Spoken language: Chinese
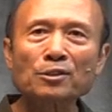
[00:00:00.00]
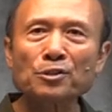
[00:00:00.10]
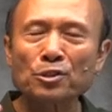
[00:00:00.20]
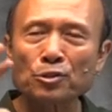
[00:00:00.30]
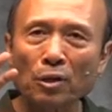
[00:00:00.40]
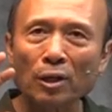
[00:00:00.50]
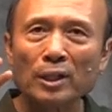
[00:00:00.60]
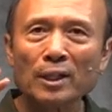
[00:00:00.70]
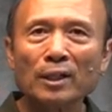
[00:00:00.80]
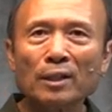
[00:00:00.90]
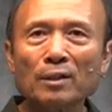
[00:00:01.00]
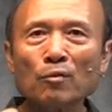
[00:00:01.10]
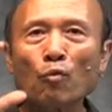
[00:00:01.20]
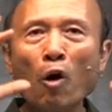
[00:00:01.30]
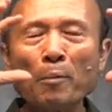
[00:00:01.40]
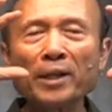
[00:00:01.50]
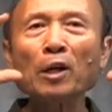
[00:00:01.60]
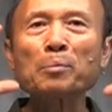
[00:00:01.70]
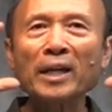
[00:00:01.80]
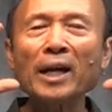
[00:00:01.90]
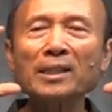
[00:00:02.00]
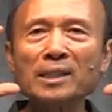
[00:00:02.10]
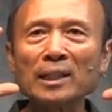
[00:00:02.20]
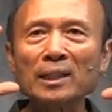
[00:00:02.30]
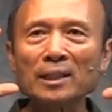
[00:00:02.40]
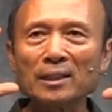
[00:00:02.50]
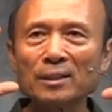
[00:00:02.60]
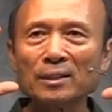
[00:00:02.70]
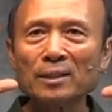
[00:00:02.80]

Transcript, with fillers: 就是说，我们有平安喜乐，